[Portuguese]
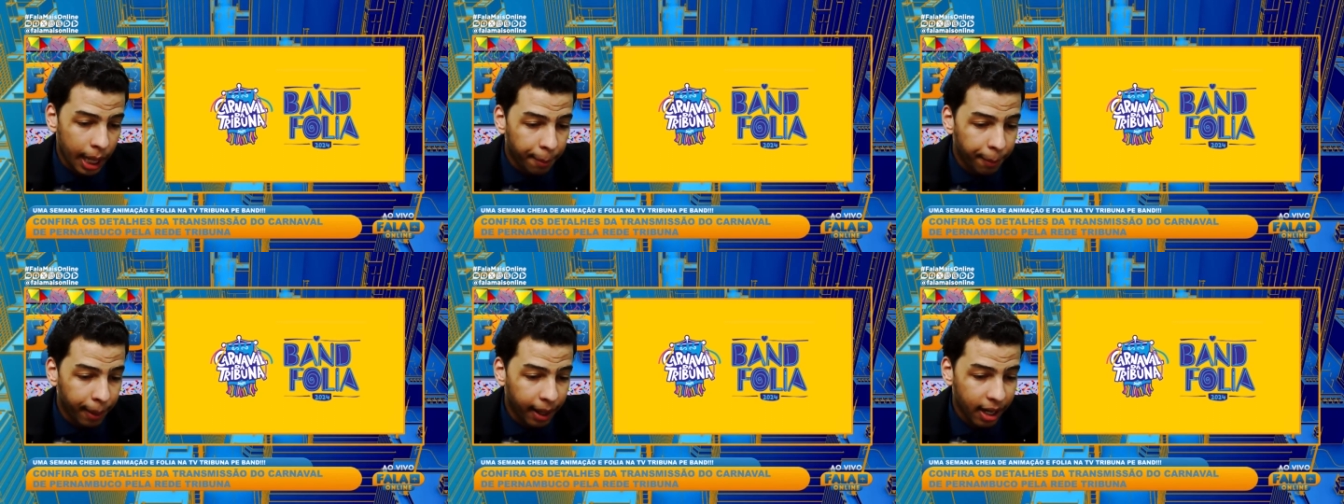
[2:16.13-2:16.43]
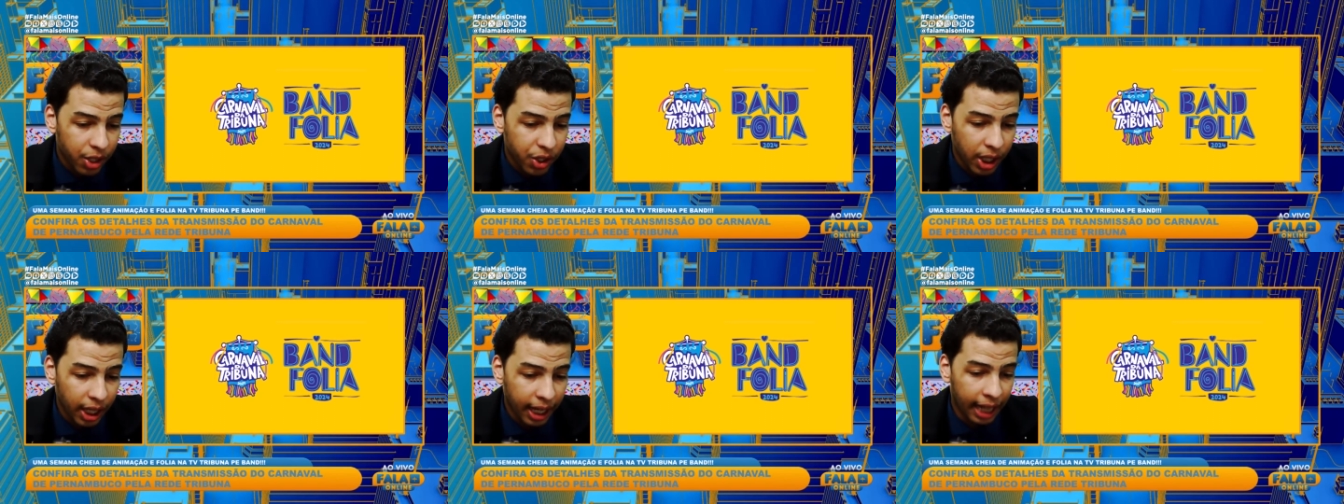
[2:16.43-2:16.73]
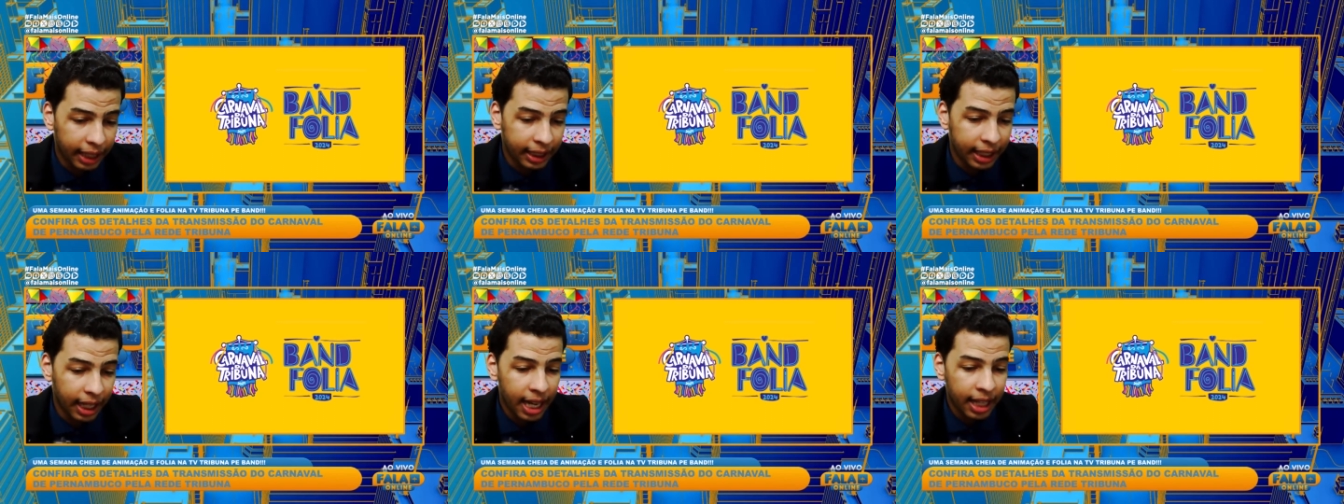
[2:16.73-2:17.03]
para a
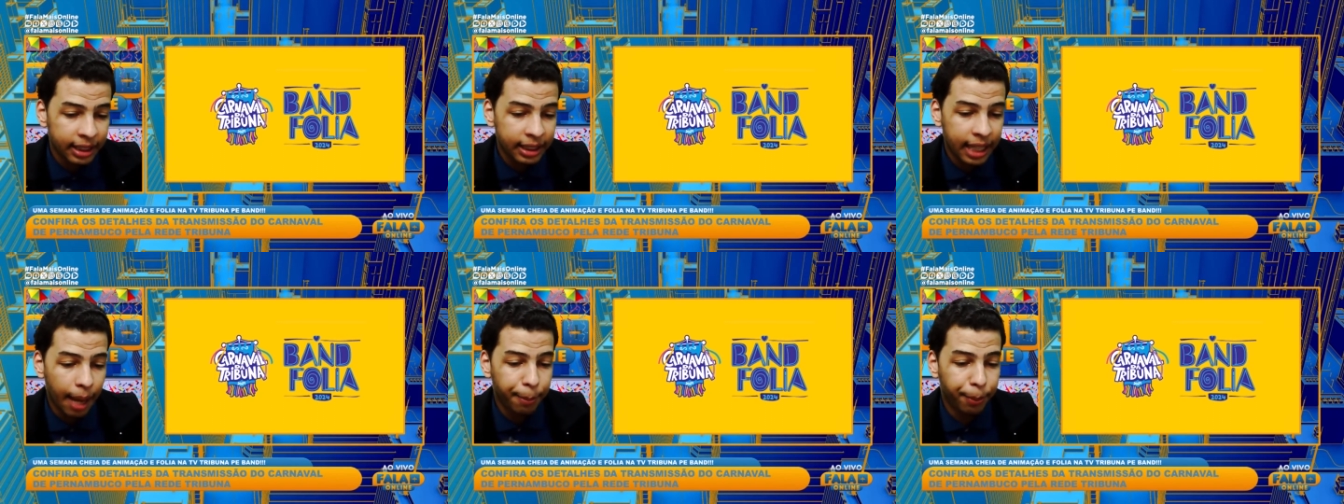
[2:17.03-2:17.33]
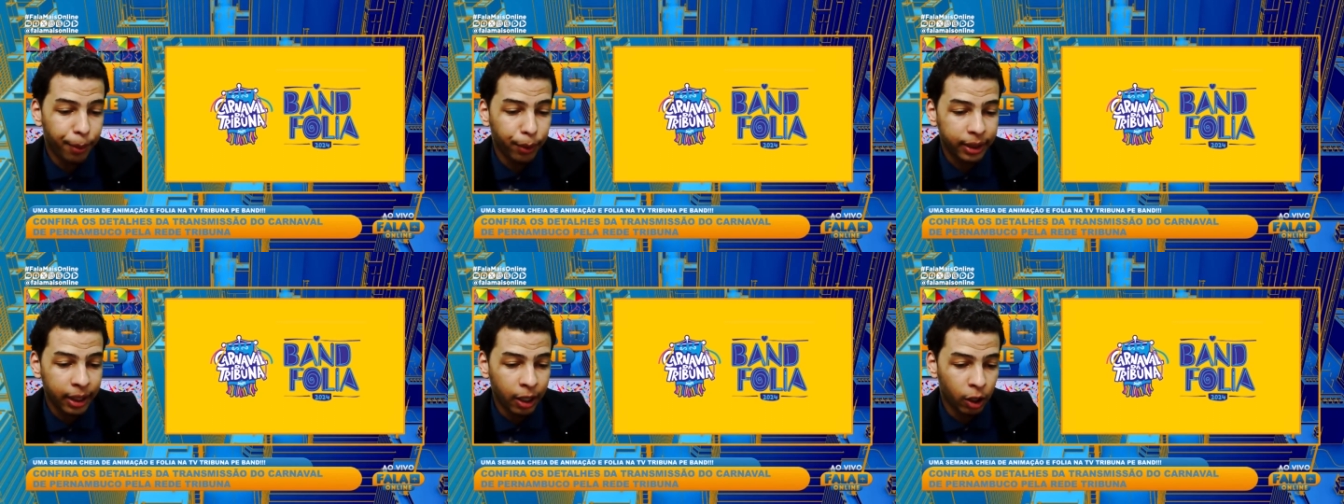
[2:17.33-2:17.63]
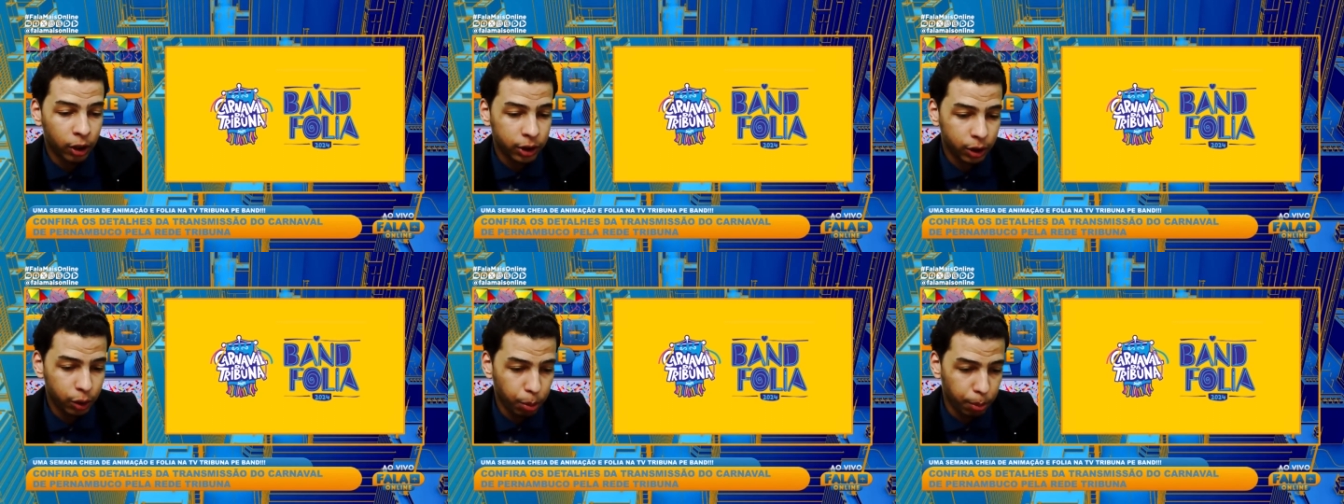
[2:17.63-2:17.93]
chegada da
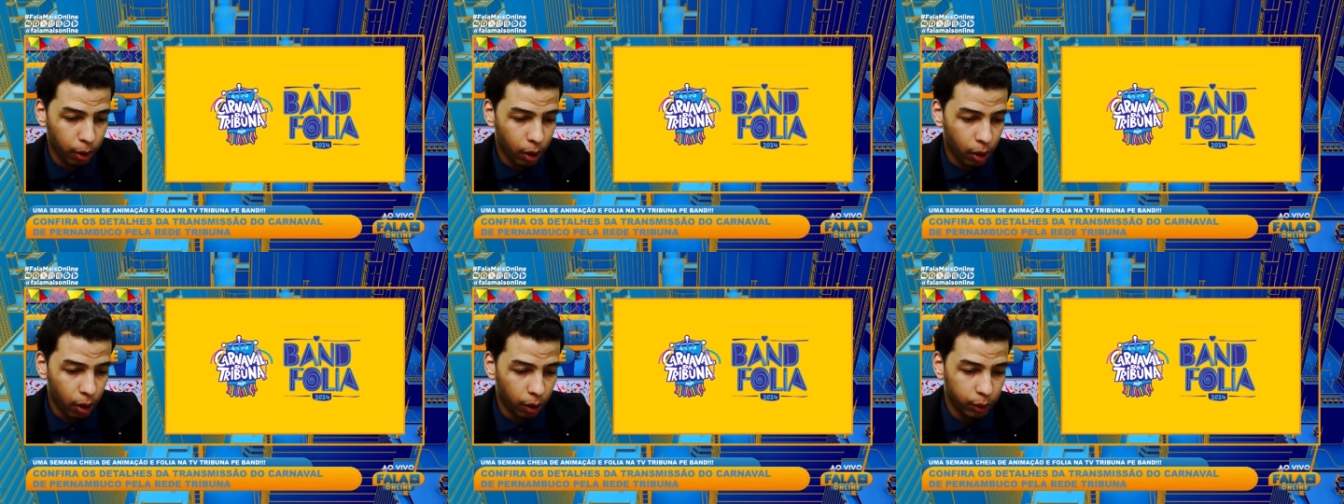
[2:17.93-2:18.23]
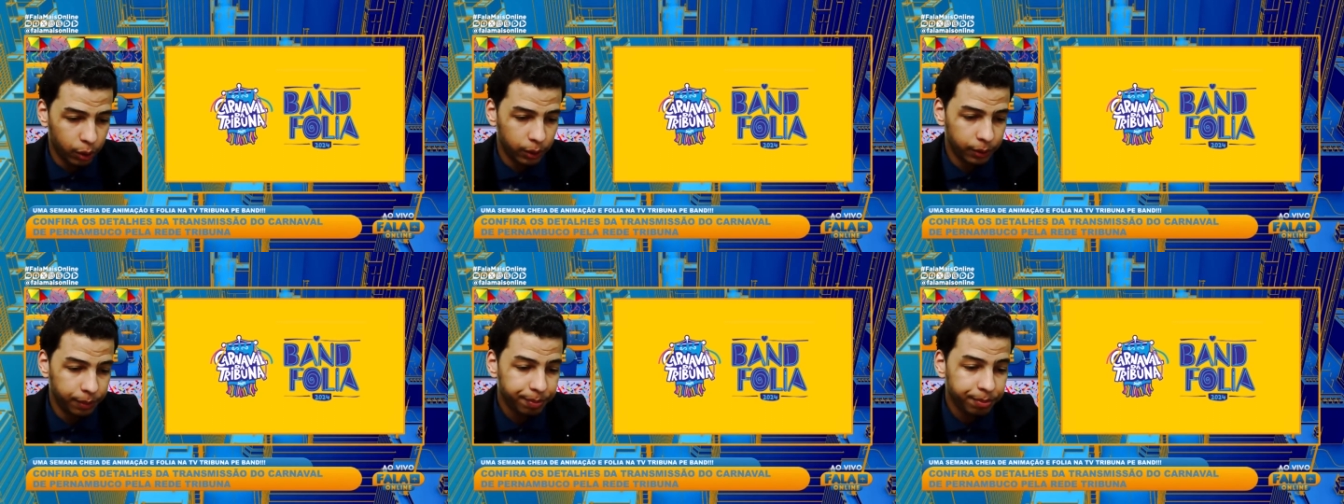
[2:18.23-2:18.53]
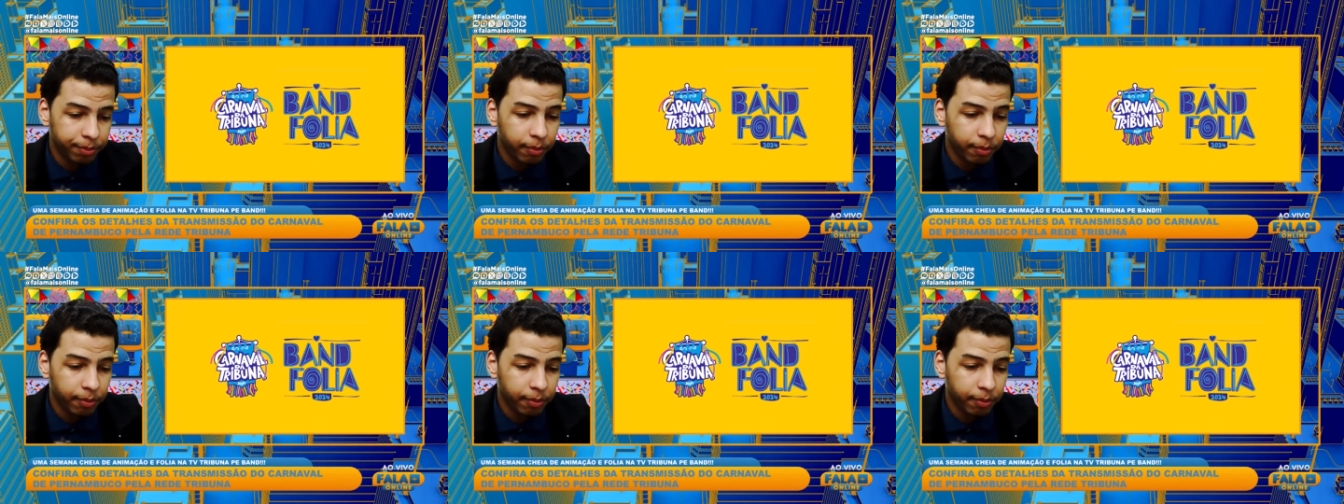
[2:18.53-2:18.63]
apoteose do bloco.